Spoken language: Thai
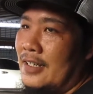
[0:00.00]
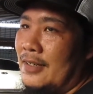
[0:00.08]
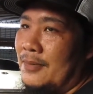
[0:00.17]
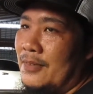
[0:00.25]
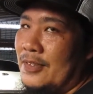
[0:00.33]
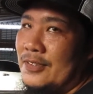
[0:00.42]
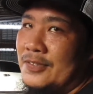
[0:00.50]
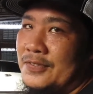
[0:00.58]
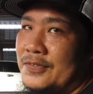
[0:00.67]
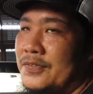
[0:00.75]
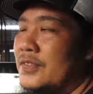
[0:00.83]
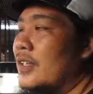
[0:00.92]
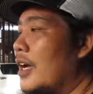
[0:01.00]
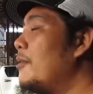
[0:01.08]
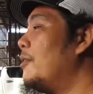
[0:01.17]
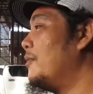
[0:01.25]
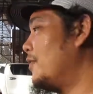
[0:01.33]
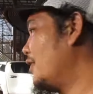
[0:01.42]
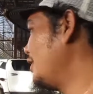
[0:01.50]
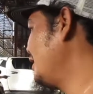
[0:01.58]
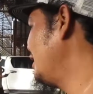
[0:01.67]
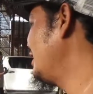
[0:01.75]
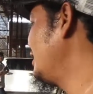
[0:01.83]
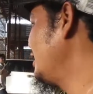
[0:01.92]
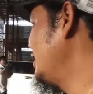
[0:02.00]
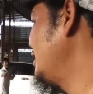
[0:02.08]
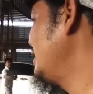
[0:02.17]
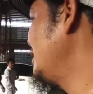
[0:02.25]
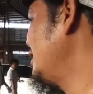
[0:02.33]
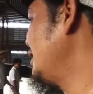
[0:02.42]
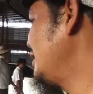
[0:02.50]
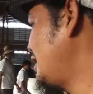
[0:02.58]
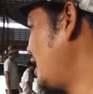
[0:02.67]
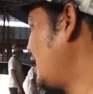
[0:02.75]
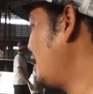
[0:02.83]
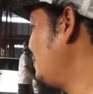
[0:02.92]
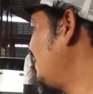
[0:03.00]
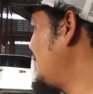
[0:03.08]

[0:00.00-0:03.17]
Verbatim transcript: ได้ความสุขใจเจอเพื่อนฝูงใช่ครับ